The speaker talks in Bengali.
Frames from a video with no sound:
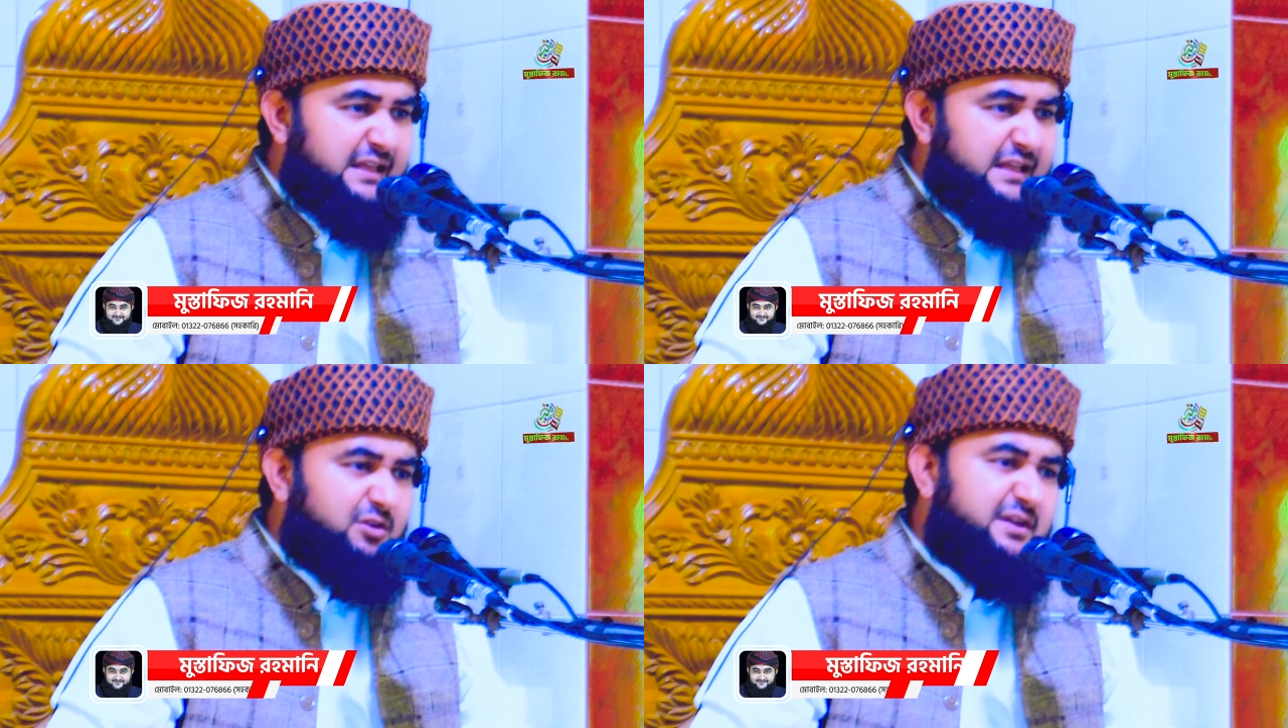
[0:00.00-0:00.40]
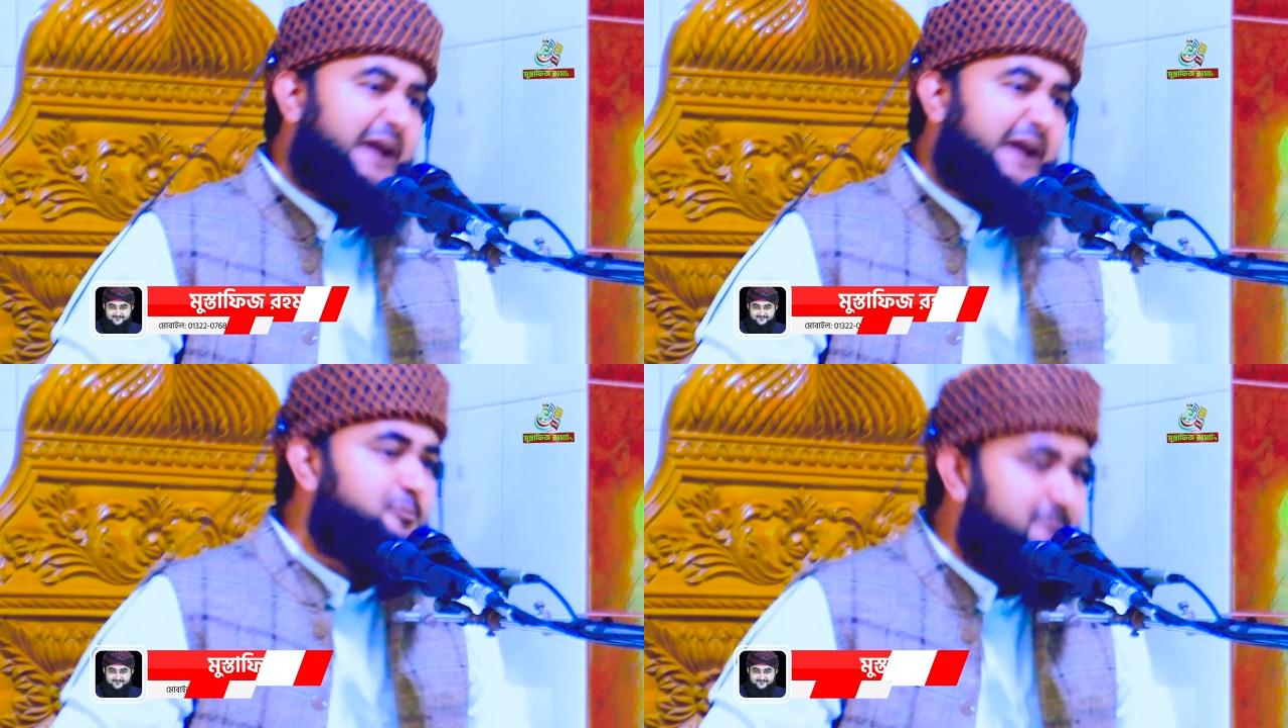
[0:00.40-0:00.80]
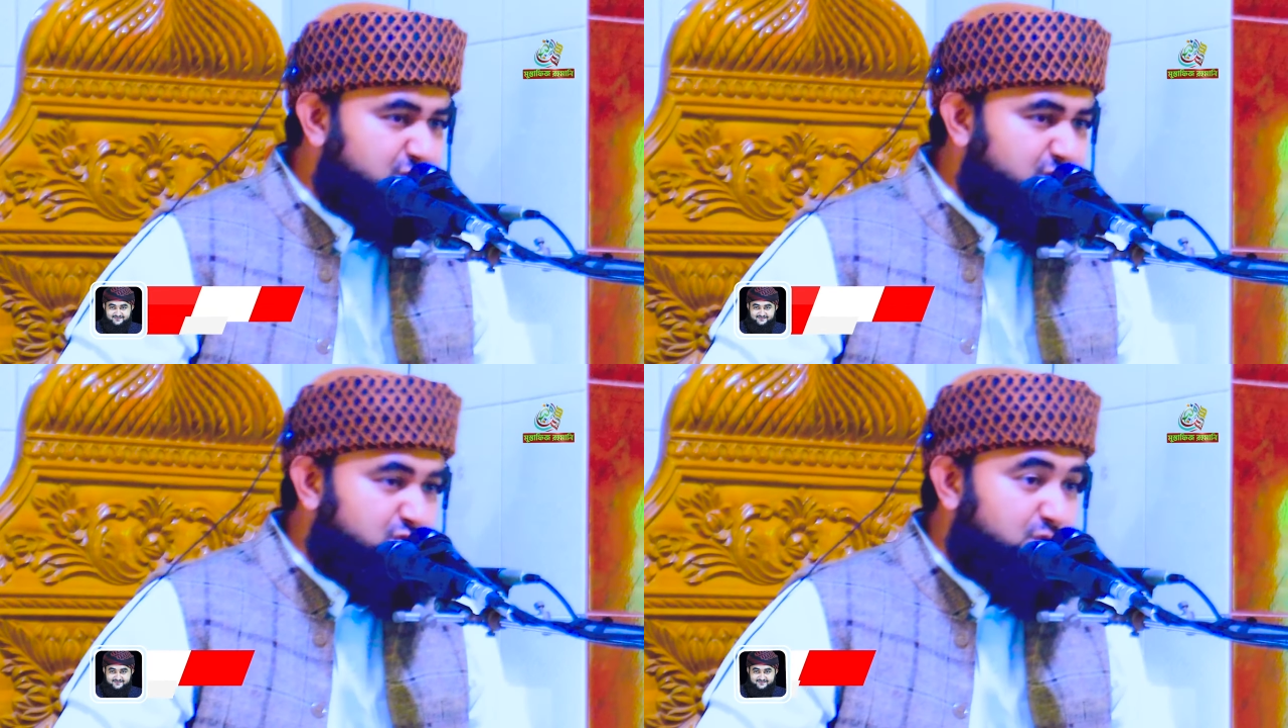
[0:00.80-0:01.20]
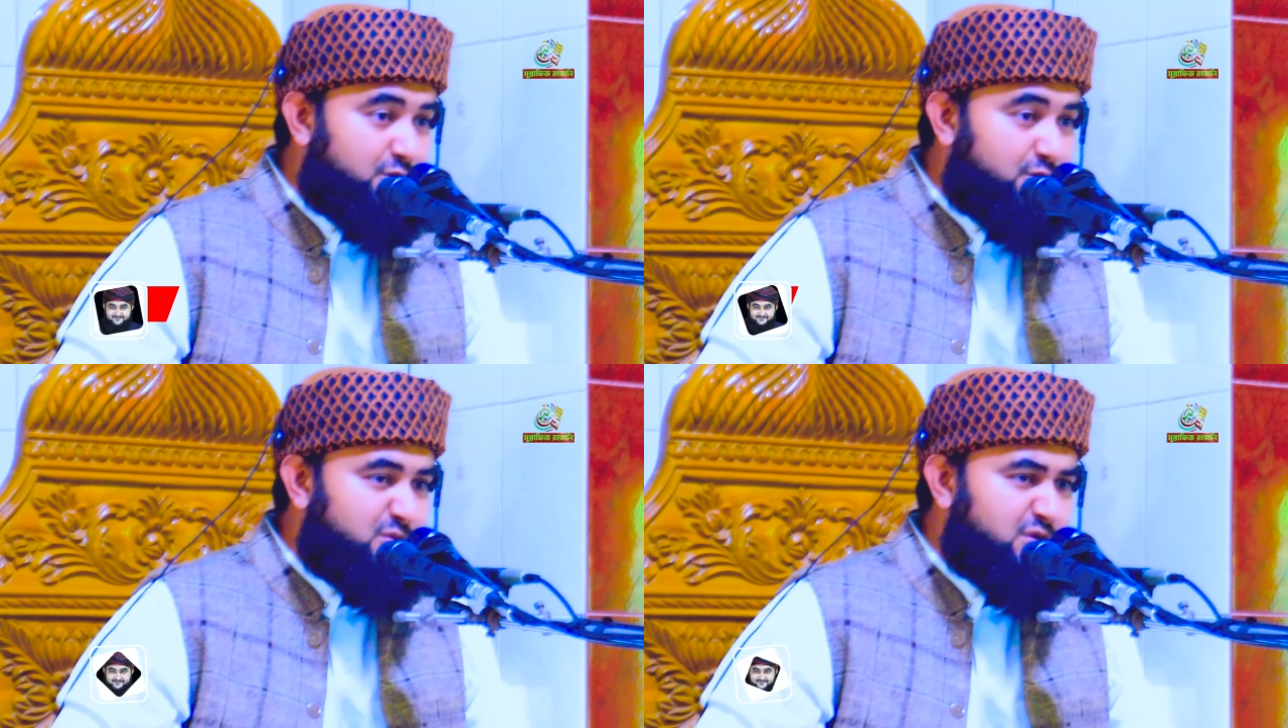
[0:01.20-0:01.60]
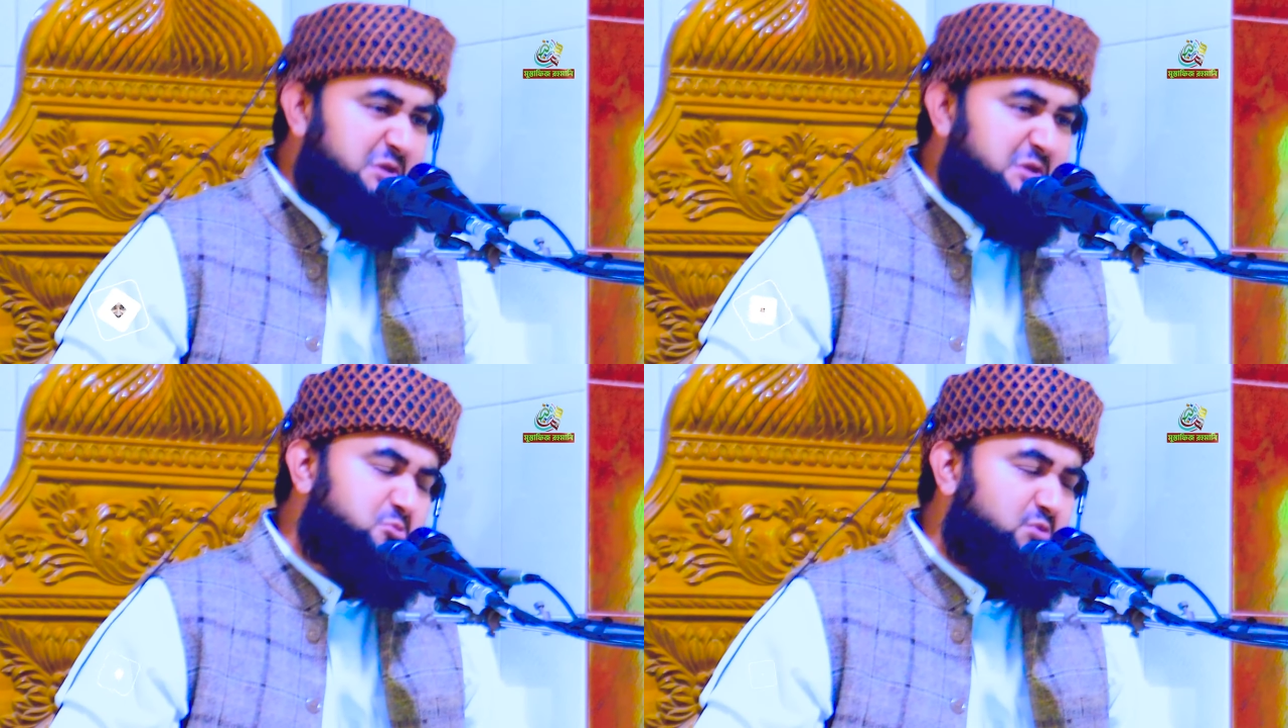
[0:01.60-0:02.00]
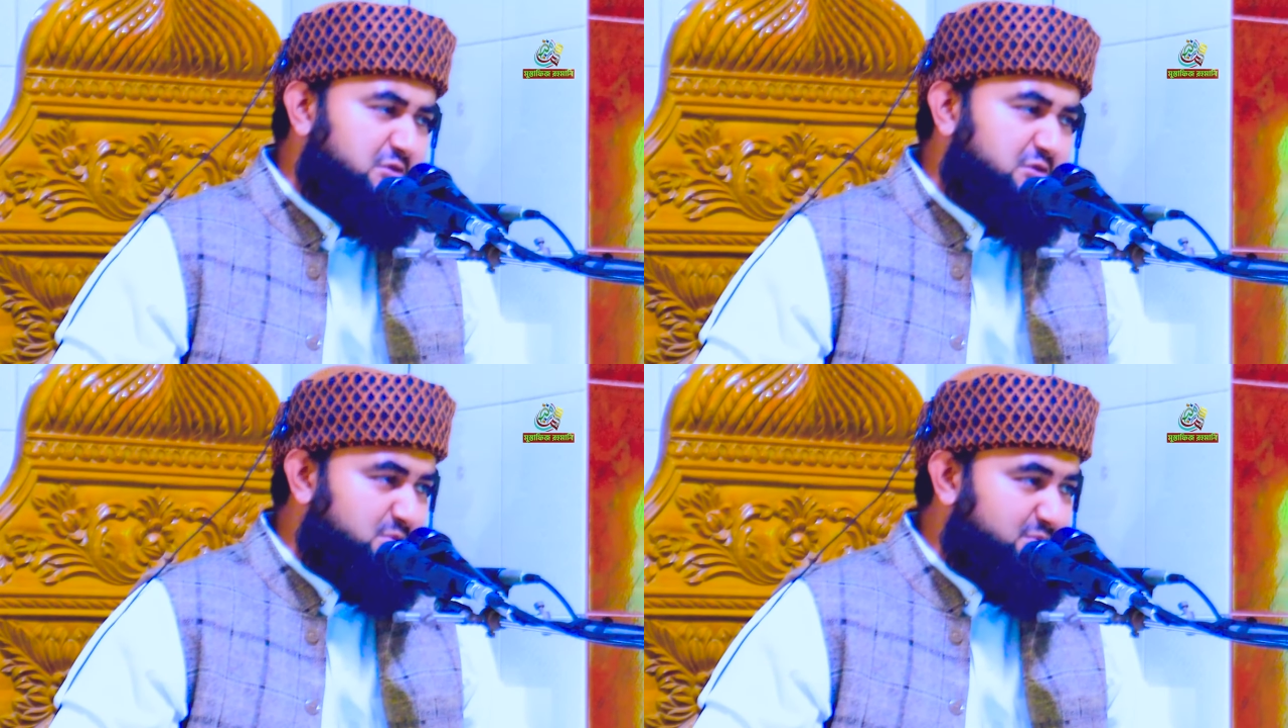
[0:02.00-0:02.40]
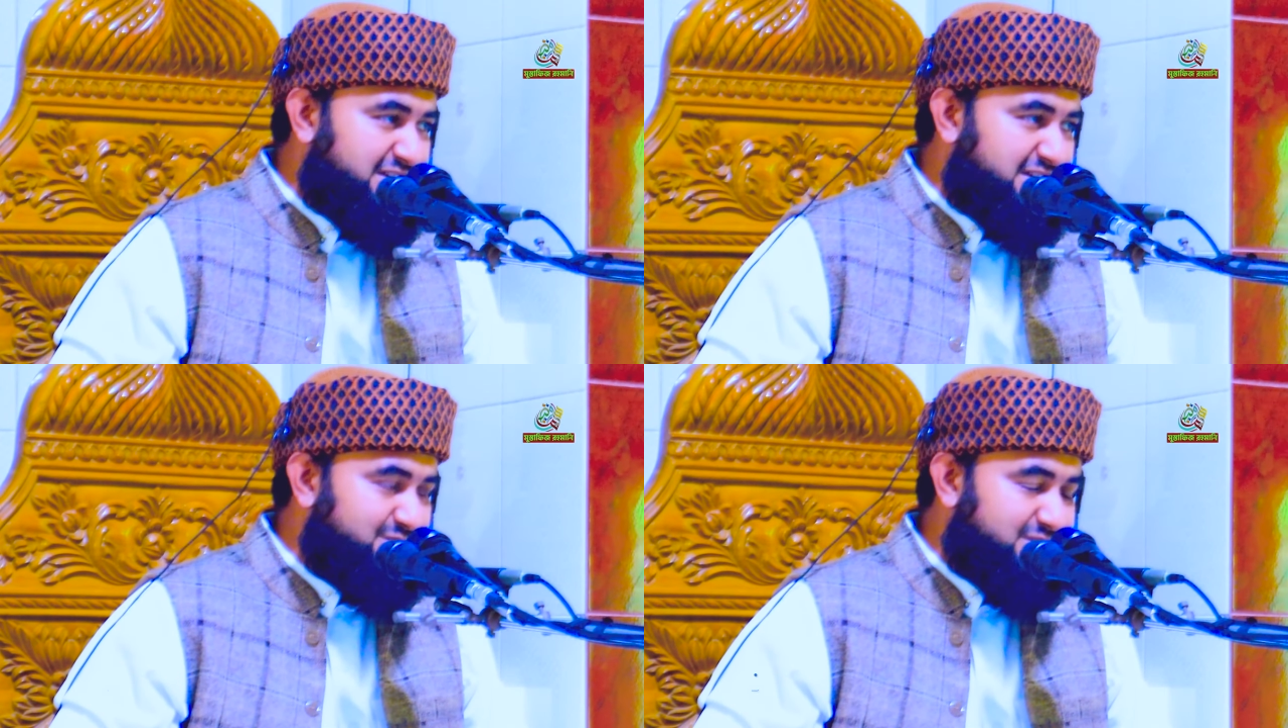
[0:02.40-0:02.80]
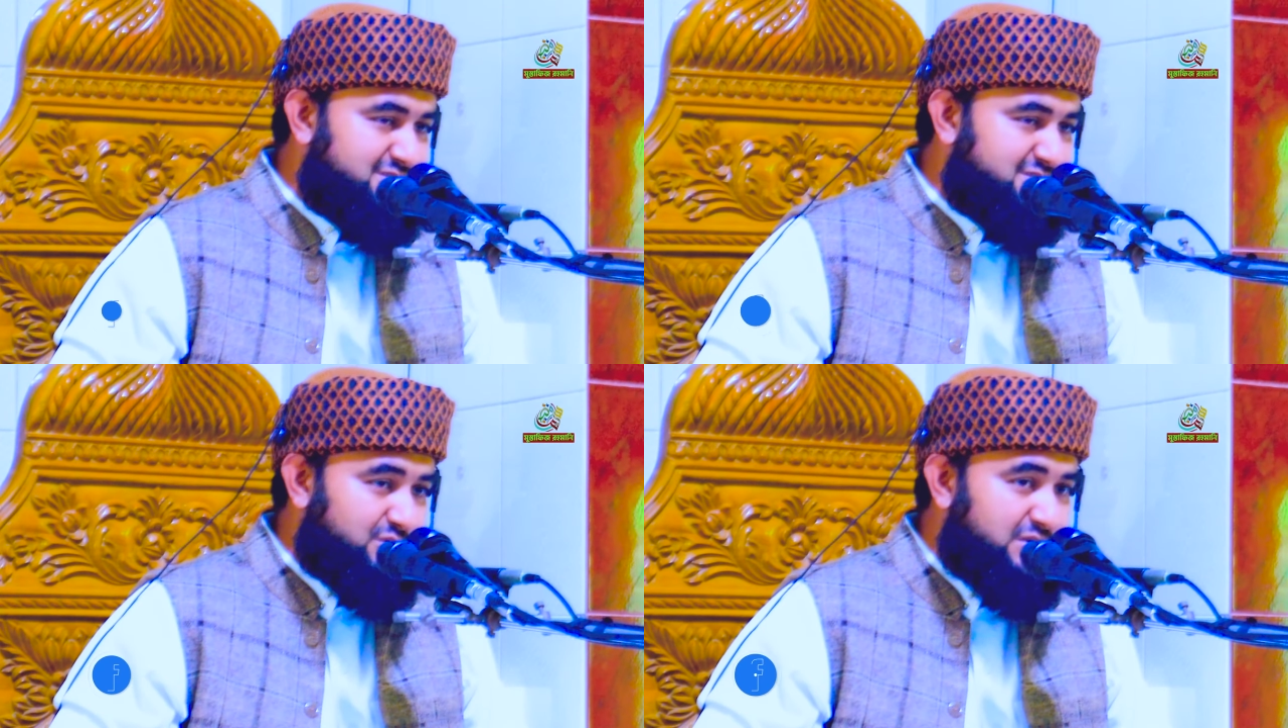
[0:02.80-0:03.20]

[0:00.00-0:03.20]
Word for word: তাহলে কেন পাঁচ অক্ত পড়ব দুই অক্ত পড়লে যথেষ্ট